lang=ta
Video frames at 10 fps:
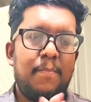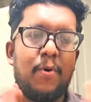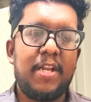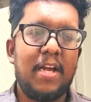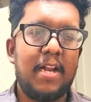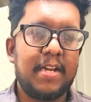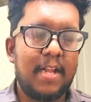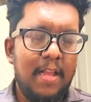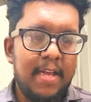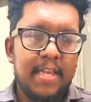
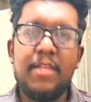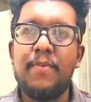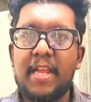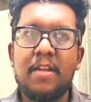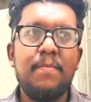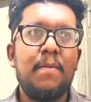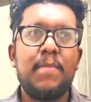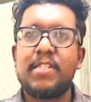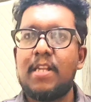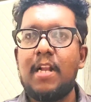போட்டியாளர்கள் இது வரைக்கும்
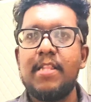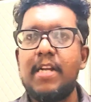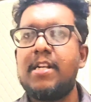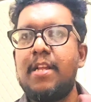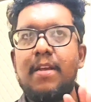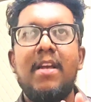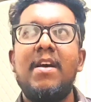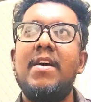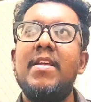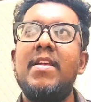நம்ம சேனல்லேருந்து எட்டு
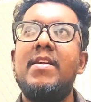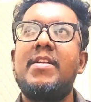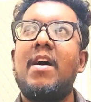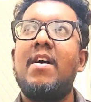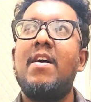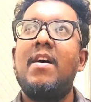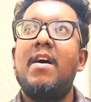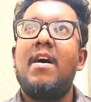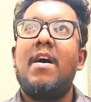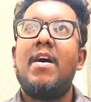எட்டா
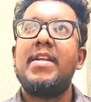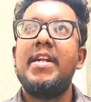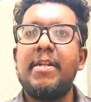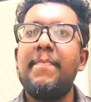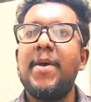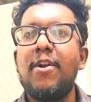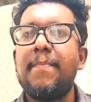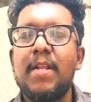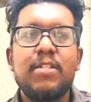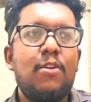ஆறு எட்டு
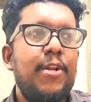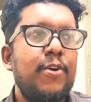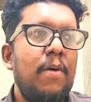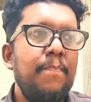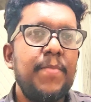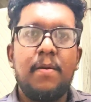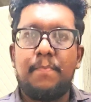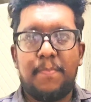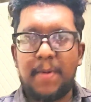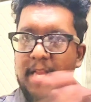பேரோட பேர் சொல்லியிருக்கோம்
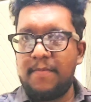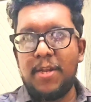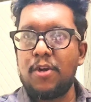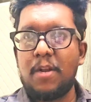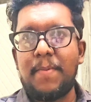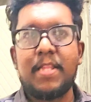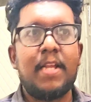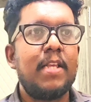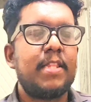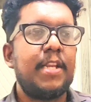பழைய வீடியோக்கள்
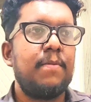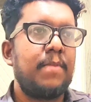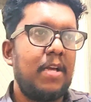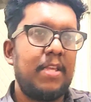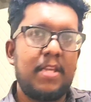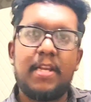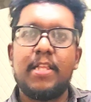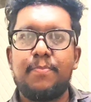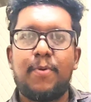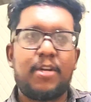பார்த்தீங்கன்னா தெரியும் இது
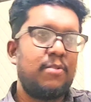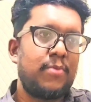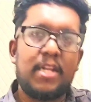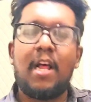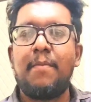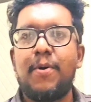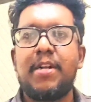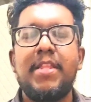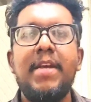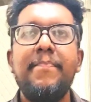நேற்று போட்டது முந்தின நாள்
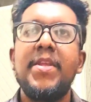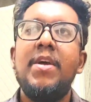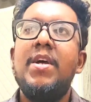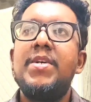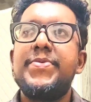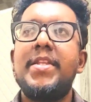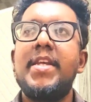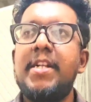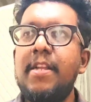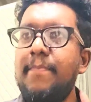போட்டது ஸோ
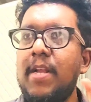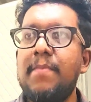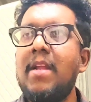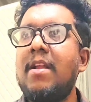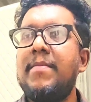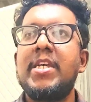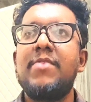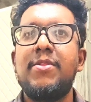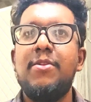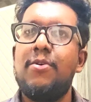அந்த எட்டு பேருமே
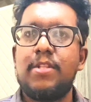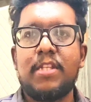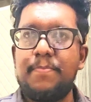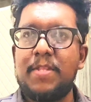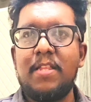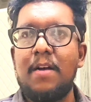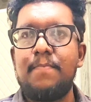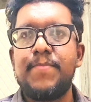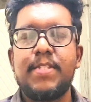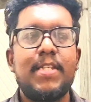நமக்கு வந்து ஒரு திருப்தி
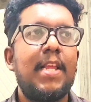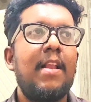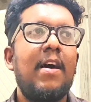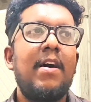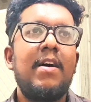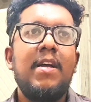தான் சரிங்களா